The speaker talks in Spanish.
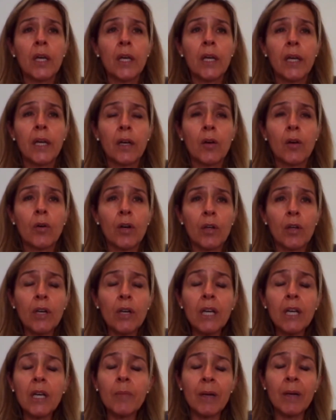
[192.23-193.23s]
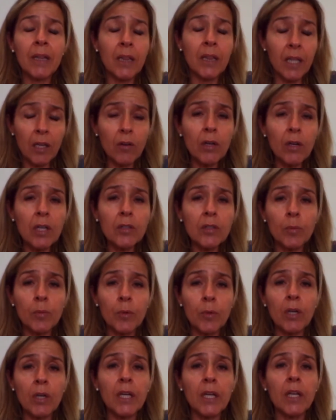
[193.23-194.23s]
eh, corredores que partieron en el
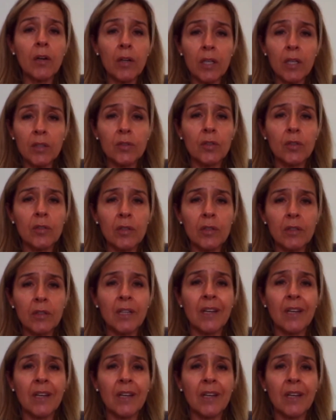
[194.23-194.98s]
Soprole y ahora son